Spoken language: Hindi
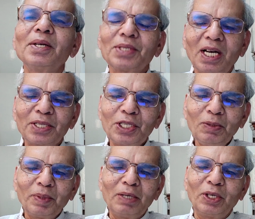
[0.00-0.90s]
ऐसा
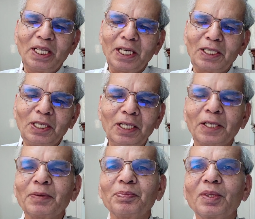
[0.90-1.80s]
हंसी में वे कहती
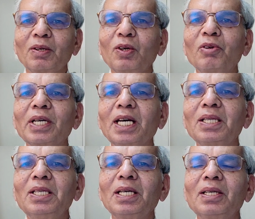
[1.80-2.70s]
हैं और वे
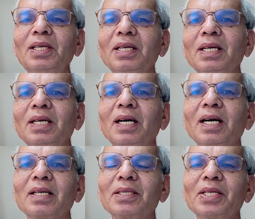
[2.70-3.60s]
कहती हैं कि
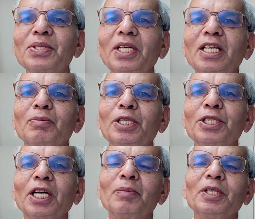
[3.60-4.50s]
अग्रतस्ते
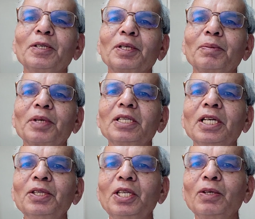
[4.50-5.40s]
गमिष्यामी
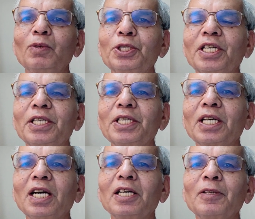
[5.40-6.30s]
मृदनंती कुश
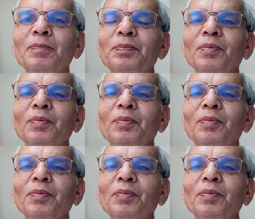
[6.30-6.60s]
कंटकान